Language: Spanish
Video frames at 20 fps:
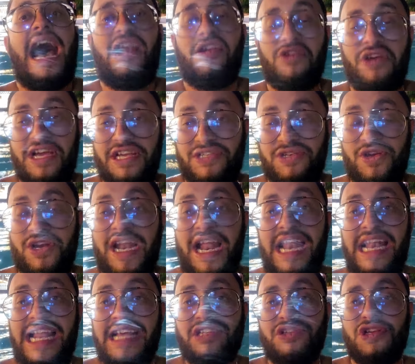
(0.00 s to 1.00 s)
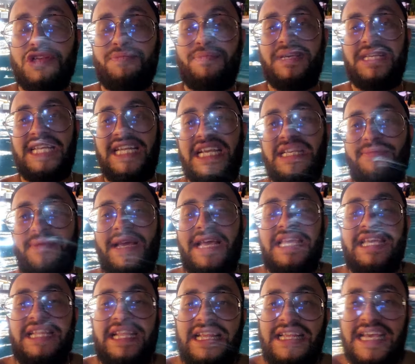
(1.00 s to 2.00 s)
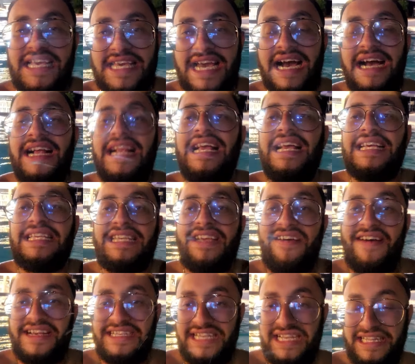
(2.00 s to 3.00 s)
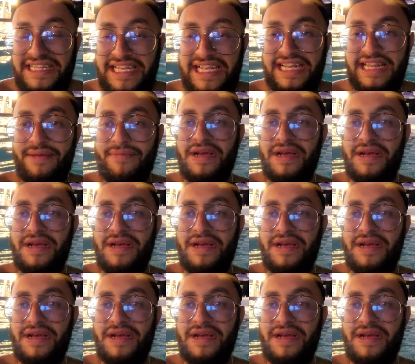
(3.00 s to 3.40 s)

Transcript: a lo que son las dos piscinas pequeñitas de allá, se va a sentir